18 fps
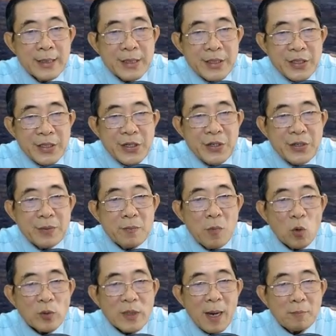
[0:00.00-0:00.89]
Chương
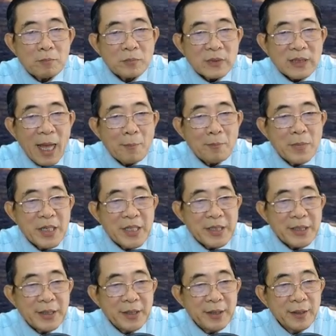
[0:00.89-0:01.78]
một trăm tám
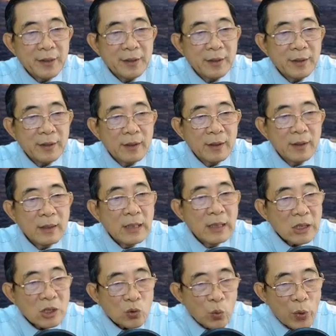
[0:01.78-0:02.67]
mươi.
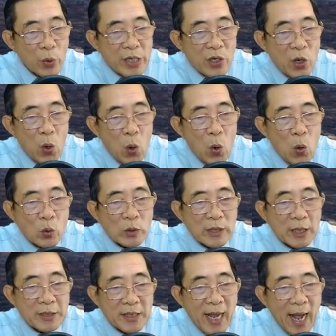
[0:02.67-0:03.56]
Tuy cô có
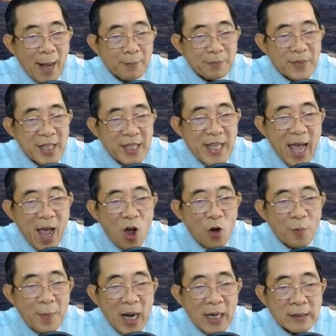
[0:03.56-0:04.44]
tình cảm với nhà họ
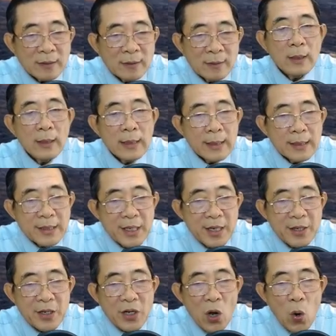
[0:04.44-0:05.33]
Mẫn,
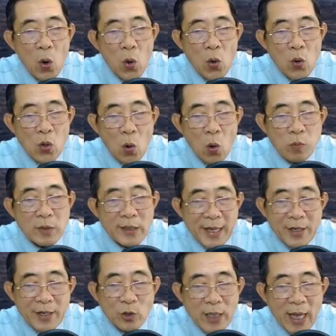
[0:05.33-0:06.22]
nhưng cô cũng
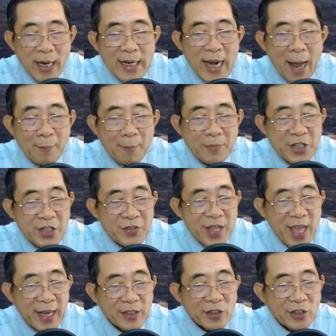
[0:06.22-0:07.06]
chỉ có thể làm được vậy